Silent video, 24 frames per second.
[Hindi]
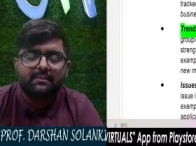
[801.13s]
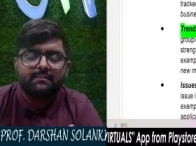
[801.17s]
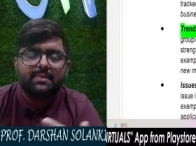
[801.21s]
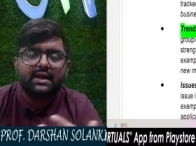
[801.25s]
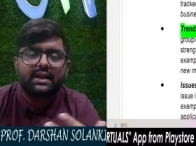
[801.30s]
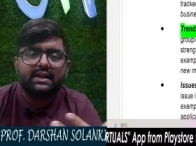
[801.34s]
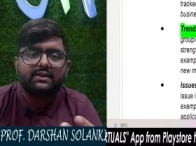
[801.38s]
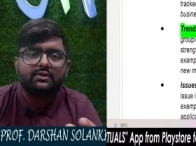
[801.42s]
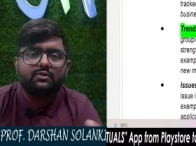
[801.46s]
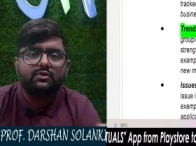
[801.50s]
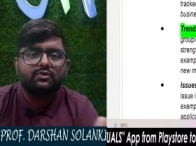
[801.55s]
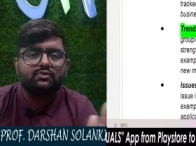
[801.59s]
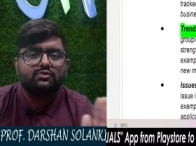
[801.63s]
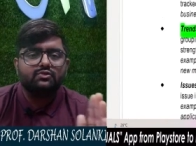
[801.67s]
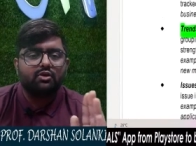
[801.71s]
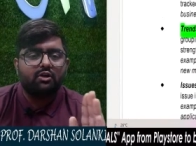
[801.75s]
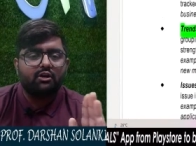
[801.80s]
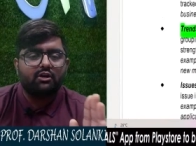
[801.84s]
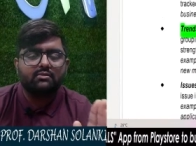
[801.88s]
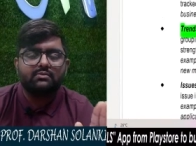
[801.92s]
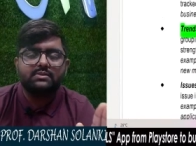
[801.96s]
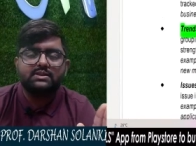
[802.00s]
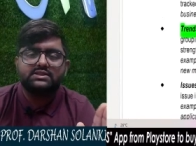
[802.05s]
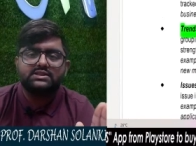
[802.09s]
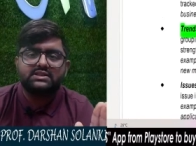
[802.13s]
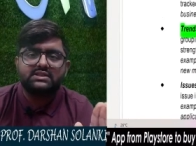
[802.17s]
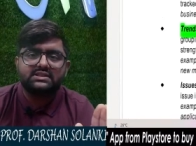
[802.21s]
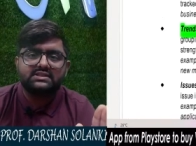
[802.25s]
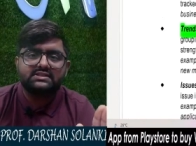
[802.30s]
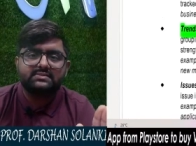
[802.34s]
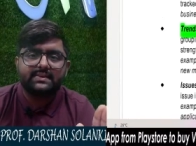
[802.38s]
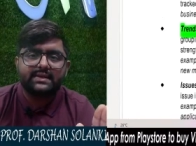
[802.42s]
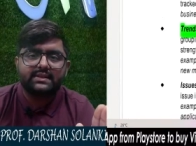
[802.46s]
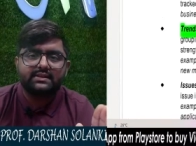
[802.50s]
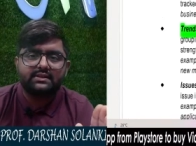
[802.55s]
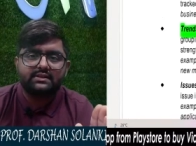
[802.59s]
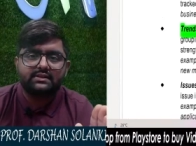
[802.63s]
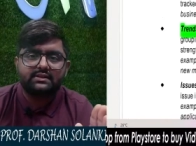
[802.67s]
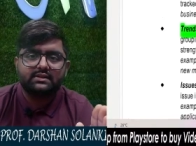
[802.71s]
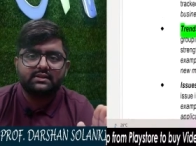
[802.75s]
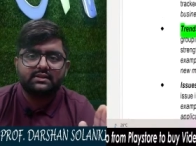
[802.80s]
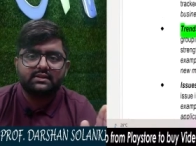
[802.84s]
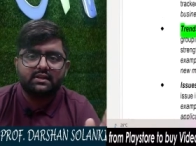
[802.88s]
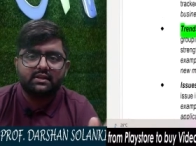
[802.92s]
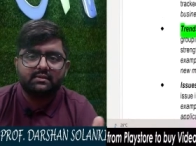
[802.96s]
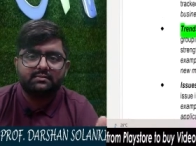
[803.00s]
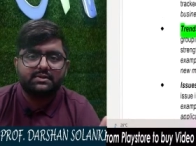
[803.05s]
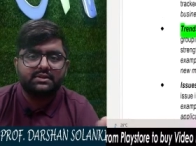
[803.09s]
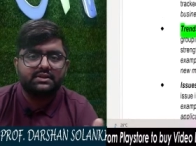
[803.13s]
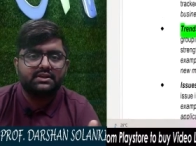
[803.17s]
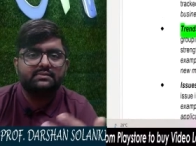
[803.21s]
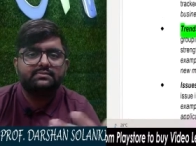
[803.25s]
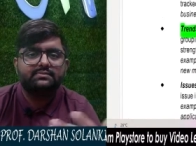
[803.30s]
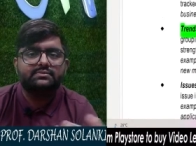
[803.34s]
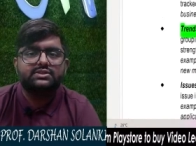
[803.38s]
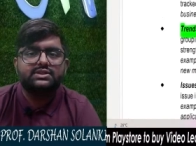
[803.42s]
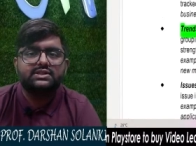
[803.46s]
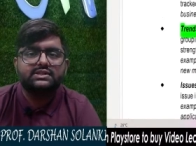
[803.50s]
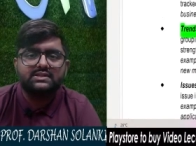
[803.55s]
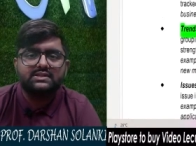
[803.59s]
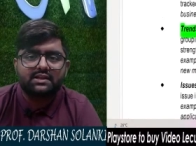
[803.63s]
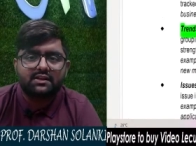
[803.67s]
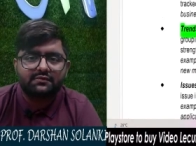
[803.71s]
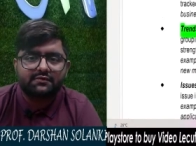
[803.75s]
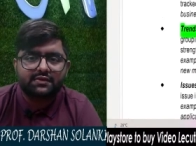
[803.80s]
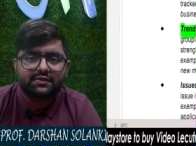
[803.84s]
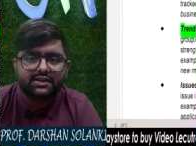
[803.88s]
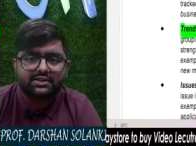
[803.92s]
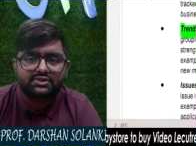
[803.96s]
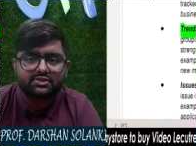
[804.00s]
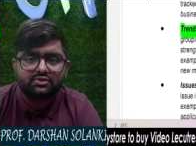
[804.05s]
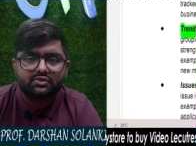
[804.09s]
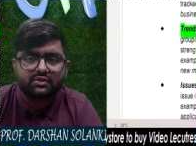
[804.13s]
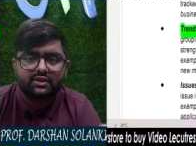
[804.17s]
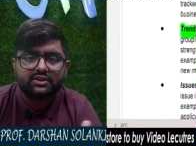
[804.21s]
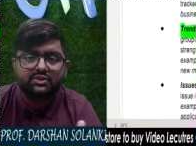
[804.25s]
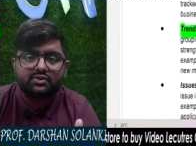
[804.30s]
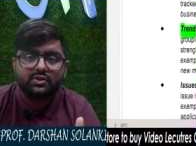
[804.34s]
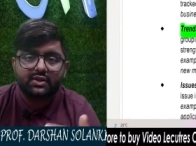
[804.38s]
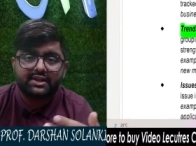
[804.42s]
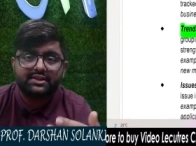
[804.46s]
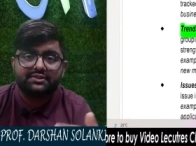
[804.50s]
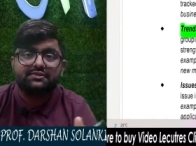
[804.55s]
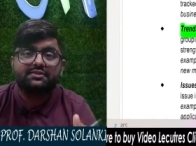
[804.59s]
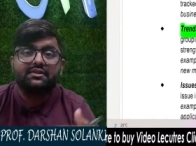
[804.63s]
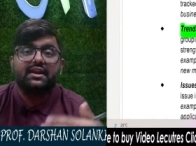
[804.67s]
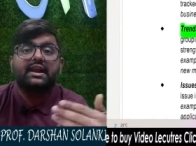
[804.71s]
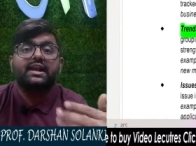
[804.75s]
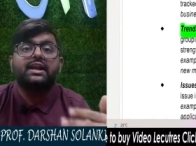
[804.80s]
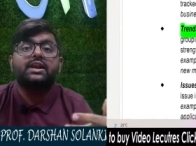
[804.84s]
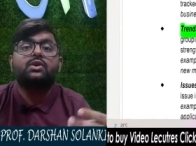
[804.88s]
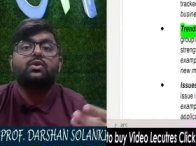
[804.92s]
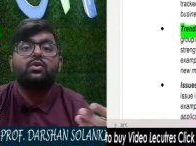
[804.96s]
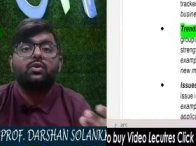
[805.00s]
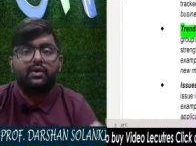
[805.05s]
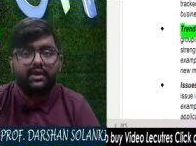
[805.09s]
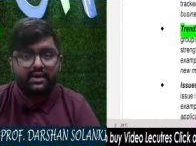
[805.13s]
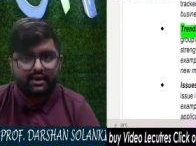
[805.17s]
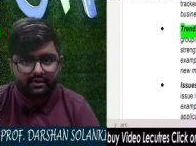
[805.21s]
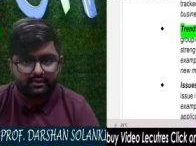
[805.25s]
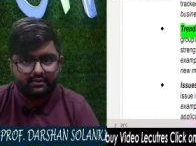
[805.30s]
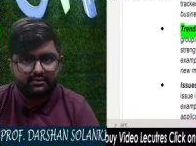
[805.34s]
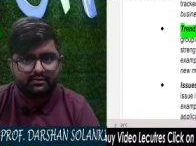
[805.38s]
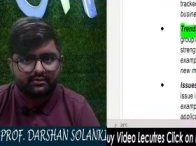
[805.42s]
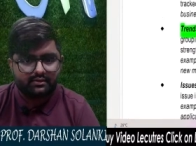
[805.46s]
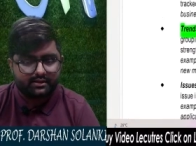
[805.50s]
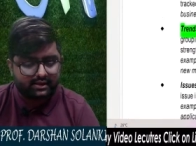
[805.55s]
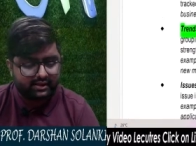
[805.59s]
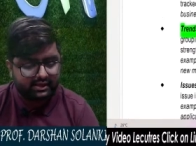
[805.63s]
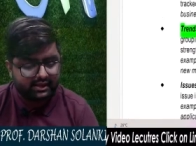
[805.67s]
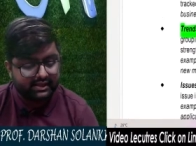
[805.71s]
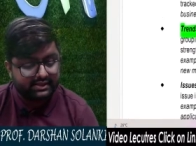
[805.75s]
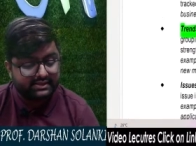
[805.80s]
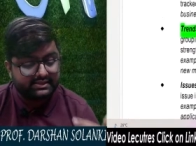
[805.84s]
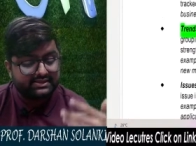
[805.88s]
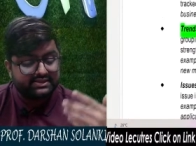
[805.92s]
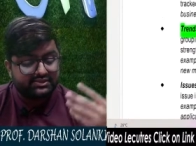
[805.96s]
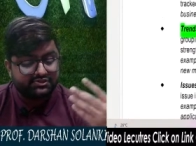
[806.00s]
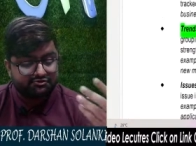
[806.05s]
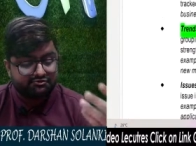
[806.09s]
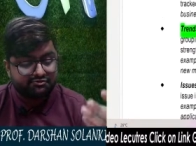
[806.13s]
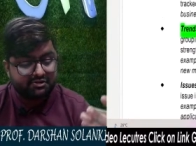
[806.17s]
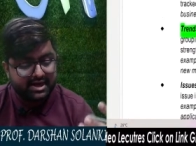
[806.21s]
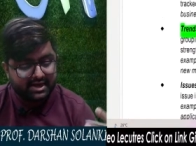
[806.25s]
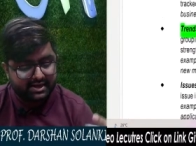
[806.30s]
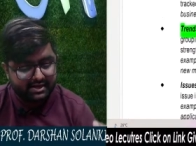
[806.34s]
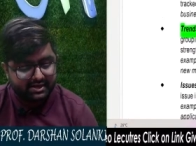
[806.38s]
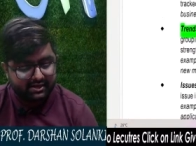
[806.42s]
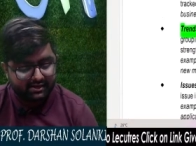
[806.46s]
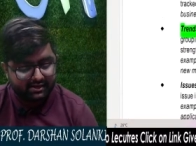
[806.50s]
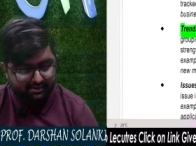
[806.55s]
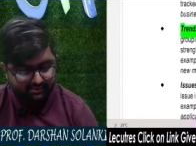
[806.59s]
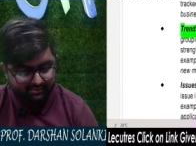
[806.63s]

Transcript: पहले लोग नॉर्मल जीन्स पहनते थे अभी रिप जीन्स का फैशन हो गया तो एक ट्रेंड हो गया ठीक है इट्स ट्रेंडी